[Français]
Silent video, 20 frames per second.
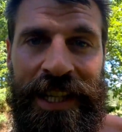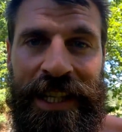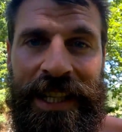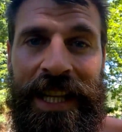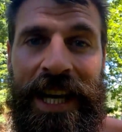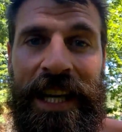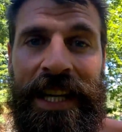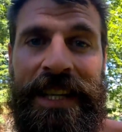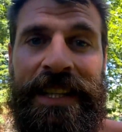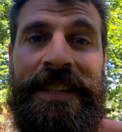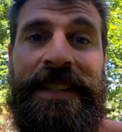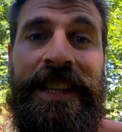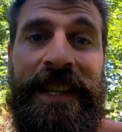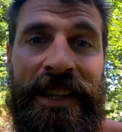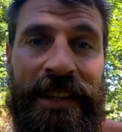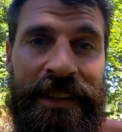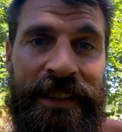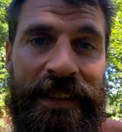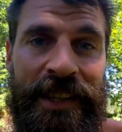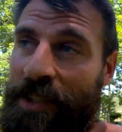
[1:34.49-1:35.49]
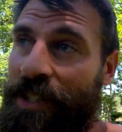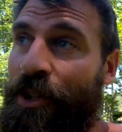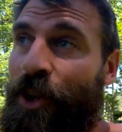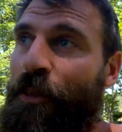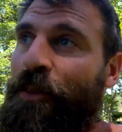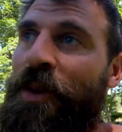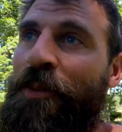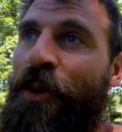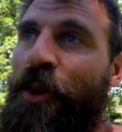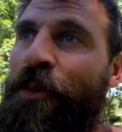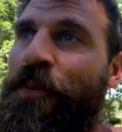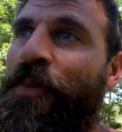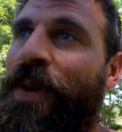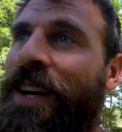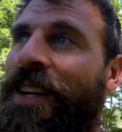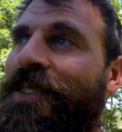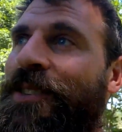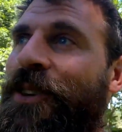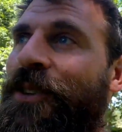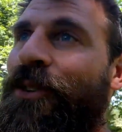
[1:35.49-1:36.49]
Il a aidé énormément de
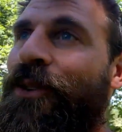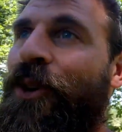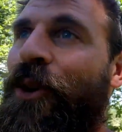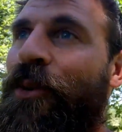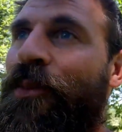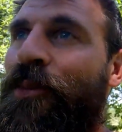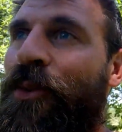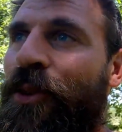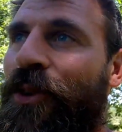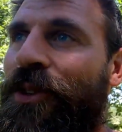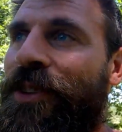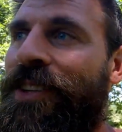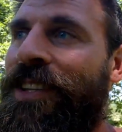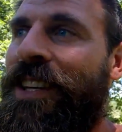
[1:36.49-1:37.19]
personnes dans le monde,